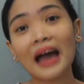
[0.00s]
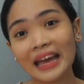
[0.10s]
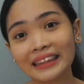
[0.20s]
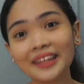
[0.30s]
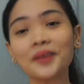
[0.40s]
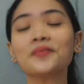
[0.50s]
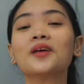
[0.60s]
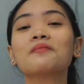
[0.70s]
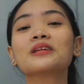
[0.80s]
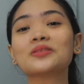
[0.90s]
item
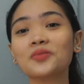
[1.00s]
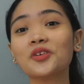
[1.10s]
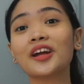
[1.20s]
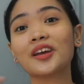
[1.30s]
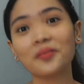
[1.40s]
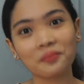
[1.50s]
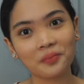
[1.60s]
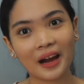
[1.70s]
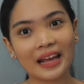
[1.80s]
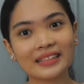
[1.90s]
na mas mura yung
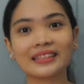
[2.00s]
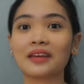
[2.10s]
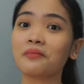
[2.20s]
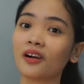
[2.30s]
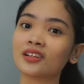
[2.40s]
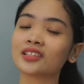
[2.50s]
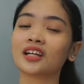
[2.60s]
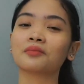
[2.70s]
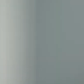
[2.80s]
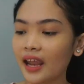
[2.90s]
price sa ibang
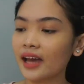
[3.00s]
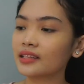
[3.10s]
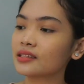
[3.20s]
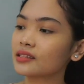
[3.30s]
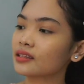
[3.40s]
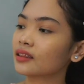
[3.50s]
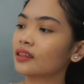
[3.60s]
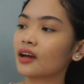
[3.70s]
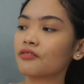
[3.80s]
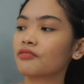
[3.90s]
shop. Last
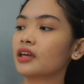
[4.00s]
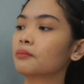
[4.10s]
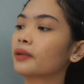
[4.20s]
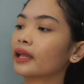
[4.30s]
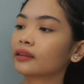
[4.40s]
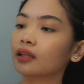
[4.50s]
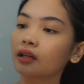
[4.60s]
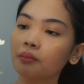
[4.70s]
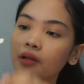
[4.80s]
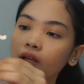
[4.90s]
na fake plant
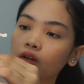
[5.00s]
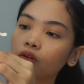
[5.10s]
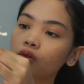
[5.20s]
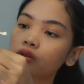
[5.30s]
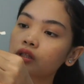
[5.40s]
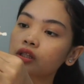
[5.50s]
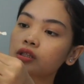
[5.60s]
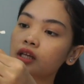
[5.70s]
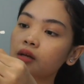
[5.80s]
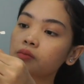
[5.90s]
na nabili ko dun sa
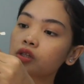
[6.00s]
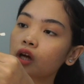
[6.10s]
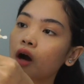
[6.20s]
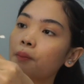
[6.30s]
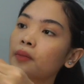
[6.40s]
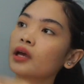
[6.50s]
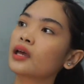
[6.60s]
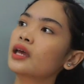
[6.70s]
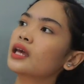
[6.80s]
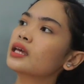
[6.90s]
same shop
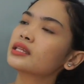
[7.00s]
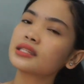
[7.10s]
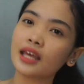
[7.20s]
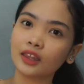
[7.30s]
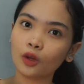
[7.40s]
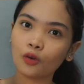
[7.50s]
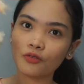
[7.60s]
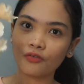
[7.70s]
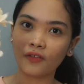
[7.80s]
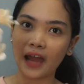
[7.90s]
is itong
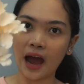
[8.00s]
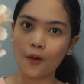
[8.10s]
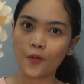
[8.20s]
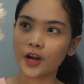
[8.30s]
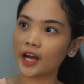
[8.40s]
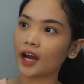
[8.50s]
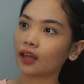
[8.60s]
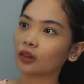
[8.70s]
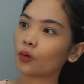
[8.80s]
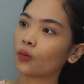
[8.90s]
flower na
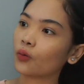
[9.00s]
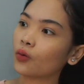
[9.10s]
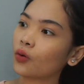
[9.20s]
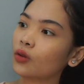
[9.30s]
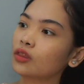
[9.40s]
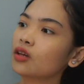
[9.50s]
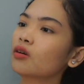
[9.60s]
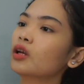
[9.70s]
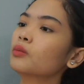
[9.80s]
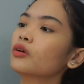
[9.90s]
to. Hindi ko
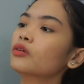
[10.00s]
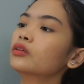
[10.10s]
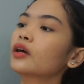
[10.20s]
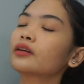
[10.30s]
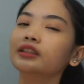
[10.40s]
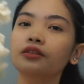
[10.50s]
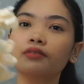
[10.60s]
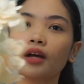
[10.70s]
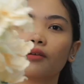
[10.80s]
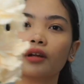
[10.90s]
alam kung anong tawag sa
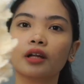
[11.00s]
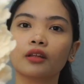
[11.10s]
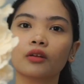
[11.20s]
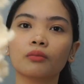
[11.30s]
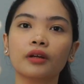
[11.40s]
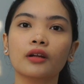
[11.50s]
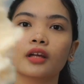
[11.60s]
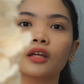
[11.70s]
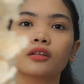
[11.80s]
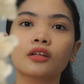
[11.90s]
flower na to.
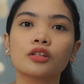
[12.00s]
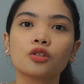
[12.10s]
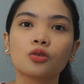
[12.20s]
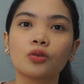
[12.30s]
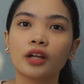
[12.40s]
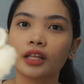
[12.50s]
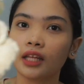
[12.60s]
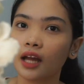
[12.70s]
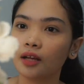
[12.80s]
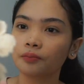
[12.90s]
Ayan yung tsura
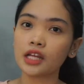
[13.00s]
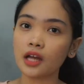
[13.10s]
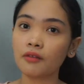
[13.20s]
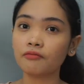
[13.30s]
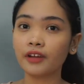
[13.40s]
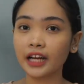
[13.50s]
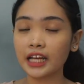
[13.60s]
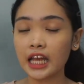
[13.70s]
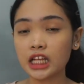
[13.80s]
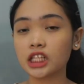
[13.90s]
niya. Ang
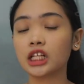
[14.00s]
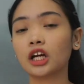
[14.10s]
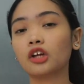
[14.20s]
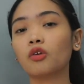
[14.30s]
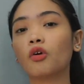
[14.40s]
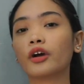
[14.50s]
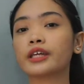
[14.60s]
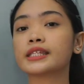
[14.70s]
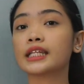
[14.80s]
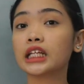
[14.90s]
variation na kinuha
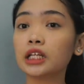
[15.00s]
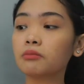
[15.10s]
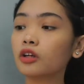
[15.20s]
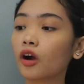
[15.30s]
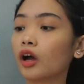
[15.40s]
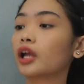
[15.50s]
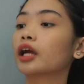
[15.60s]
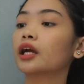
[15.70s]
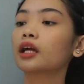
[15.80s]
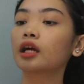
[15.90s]
is cream
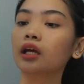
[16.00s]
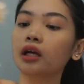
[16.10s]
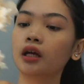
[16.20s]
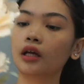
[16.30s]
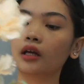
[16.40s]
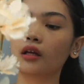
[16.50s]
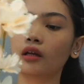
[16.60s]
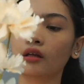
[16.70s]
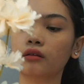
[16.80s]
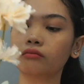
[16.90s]
color.
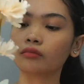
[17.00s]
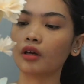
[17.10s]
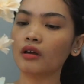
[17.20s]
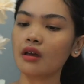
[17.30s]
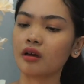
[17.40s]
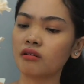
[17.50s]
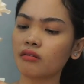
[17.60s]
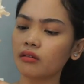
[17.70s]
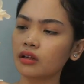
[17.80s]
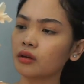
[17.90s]
And ayan,
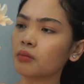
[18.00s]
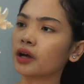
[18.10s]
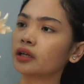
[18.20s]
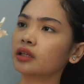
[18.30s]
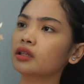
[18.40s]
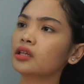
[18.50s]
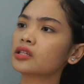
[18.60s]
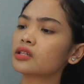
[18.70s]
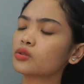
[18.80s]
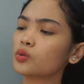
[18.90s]
okay naman. Hindi
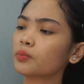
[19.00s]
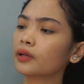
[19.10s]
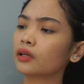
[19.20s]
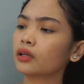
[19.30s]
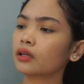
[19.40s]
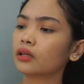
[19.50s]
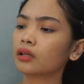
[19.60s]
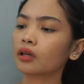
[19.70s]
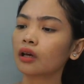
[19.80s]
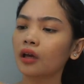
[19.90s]
siya super
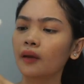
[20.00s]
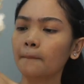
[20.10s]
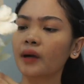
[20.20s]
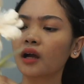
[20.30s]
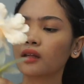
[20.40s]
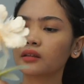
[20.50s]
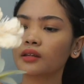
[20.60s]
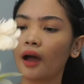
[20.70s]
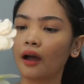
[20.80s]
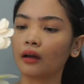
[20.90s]

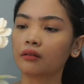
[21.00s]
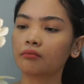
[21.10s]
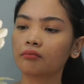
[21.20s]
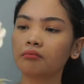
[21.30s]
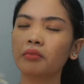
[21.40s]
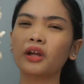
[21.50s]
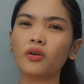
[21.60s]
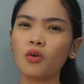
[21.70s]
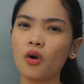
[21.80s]
maganda. Pero